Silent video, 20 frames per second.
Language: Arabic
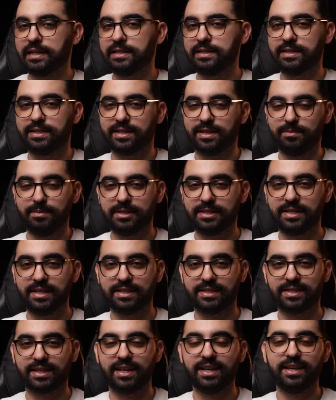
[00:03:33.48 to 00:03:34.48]
كنت
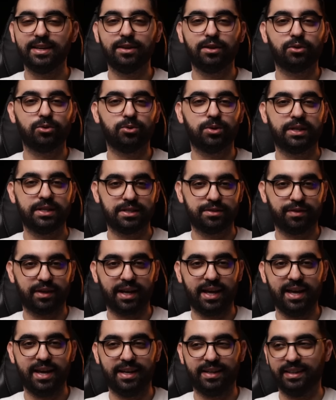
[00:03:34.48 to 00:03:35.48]
مازال صغير وكنت
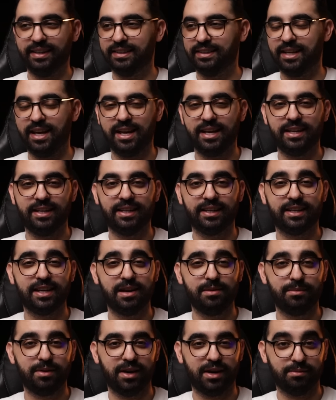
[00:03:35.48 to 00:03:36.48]
فرحان حيت العائله
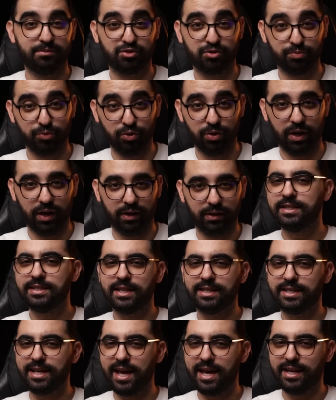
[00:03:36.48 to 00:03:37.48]
كامله مجموعه كنت
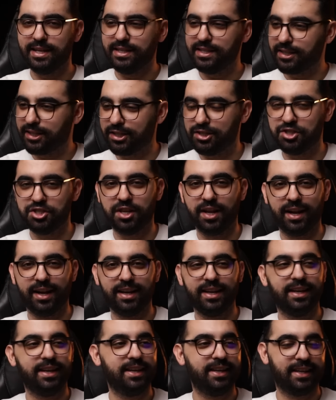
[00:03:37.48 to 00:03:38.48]
حتى انايا
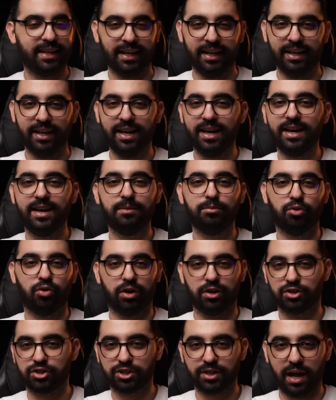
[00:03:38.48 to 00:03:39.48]
كنجري كنلعب
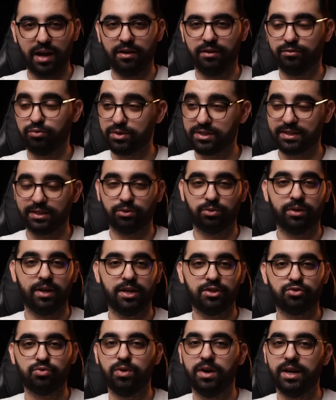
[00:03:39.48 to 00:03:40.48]
وكنشطح كنشطح في وسط هذوك
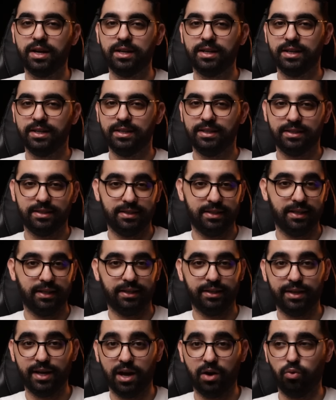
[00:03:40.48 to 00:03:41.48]
الاجواء ديال
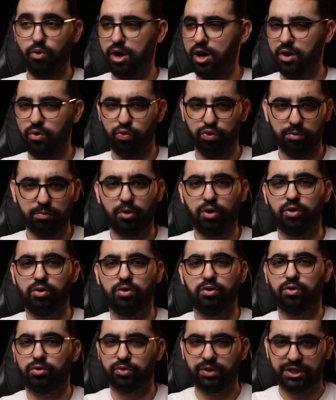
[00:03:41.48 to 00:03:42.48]
القناوه
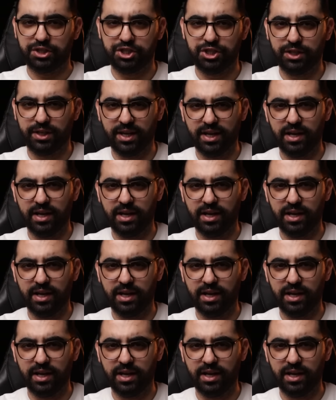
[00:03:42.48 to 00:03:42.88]
والبخور وداك الشيء